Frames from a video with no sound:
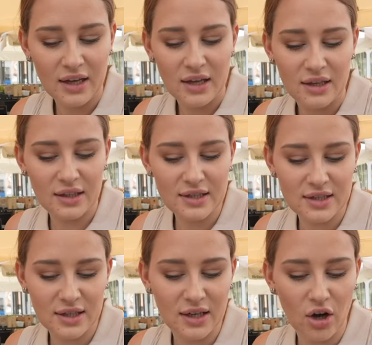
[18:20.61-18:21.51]
No, okay.
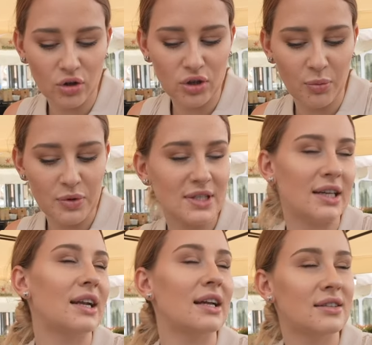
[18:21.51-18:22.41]
This uh, octopus
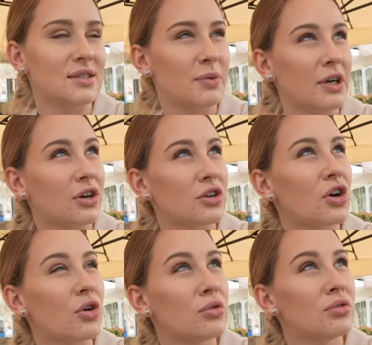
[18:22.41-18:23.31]
salad is big or no?